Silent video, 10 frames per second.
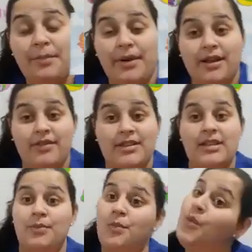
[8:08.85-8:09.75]
para
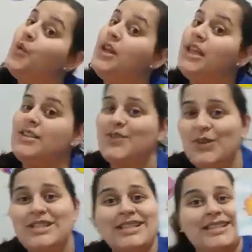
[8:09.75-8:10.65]
fazer muitas
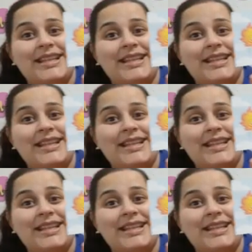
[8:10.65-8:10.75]
coisas